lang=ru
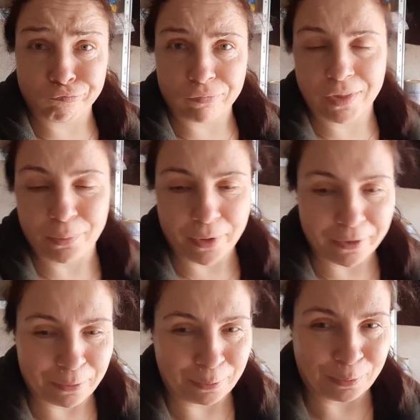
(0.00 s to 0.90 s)
Не
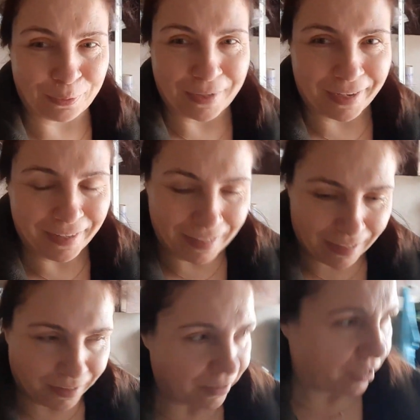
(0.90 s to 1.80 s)
пойду туда.
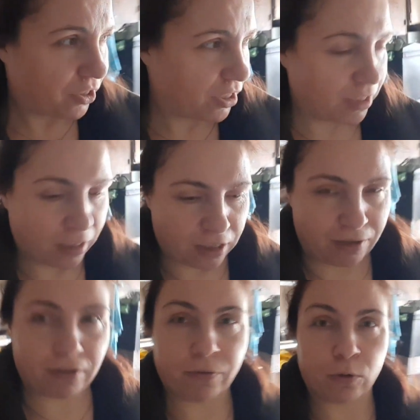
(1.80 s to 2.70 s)
Так, сейчас, кстати,
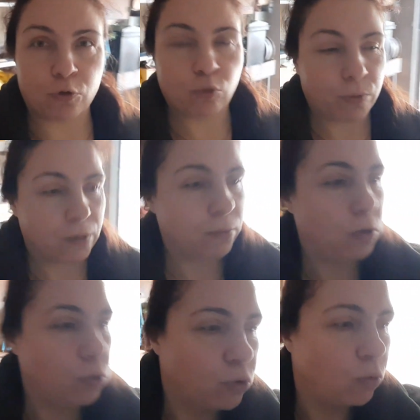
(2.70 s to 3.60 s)
свет включу,
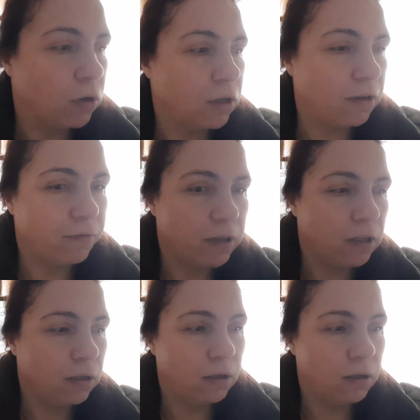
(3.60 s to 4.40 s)
посмотрю, сколько там воды.